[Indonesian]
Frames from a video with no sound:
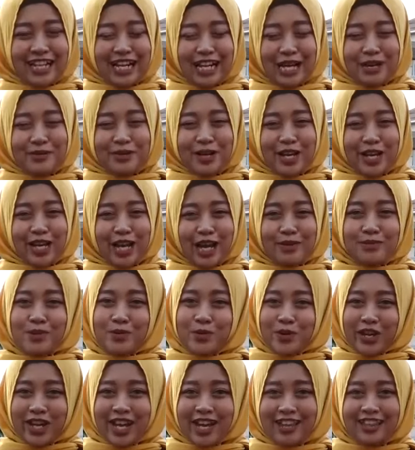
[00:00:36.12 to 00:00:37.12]
dalam rangka
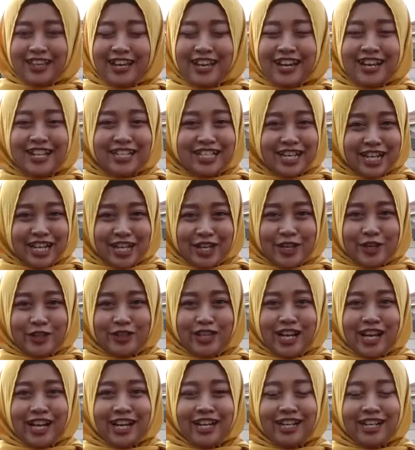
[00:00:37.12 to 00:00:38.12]
memperingati Hari Jadi
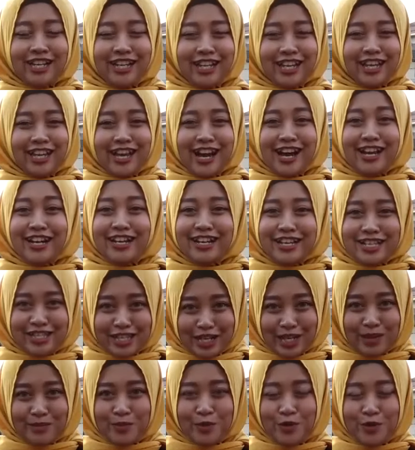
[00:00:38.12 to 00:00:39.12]
Kota Kediri yang
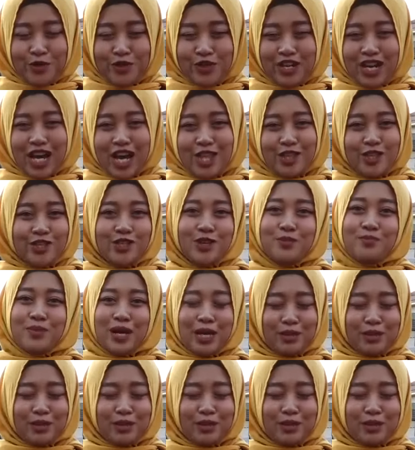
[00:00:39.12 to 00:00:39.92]
ke-1140,